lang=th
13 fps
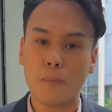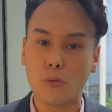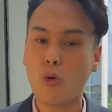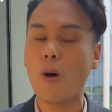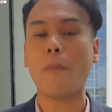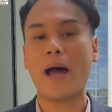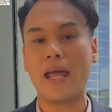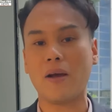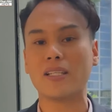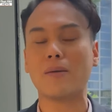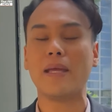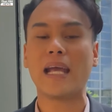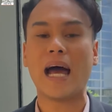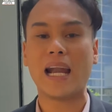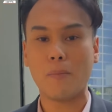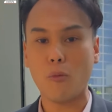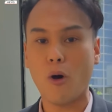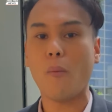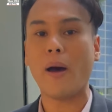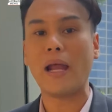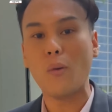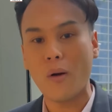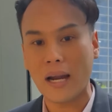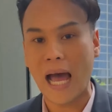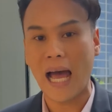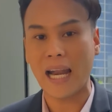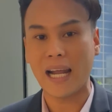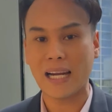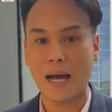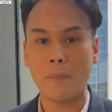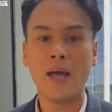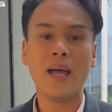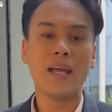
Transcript: ทั่วไปก็จะมีการระบุเอาไว้ล่วงหน้านะครับ